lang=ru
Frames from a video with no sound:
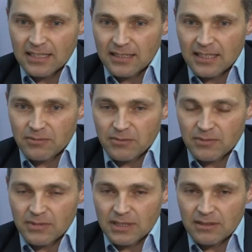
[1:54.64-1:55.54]
Там
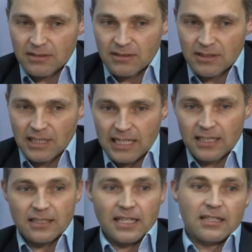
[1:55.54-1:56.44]
э,
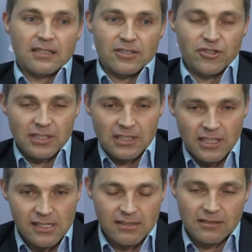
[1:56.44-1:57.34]
Гагарина я играл четыре
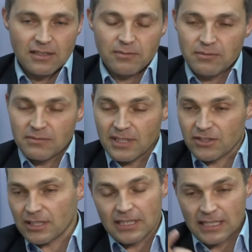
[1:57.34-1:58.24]
раза, это
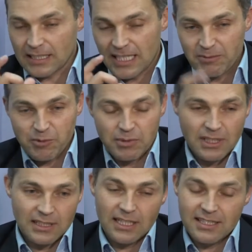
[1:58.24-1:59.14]
даже одна реклама
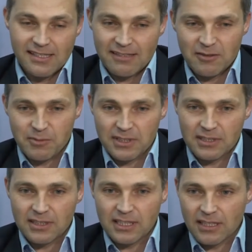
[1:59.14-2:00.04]
была для детского мира,
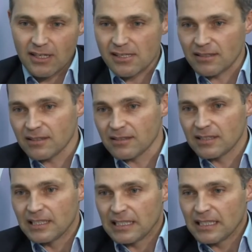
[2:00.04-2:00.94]
и три раза это
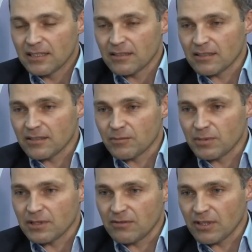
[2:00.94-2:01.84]
э,
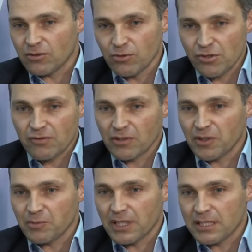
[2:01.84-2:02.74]
было два художественных фильма, и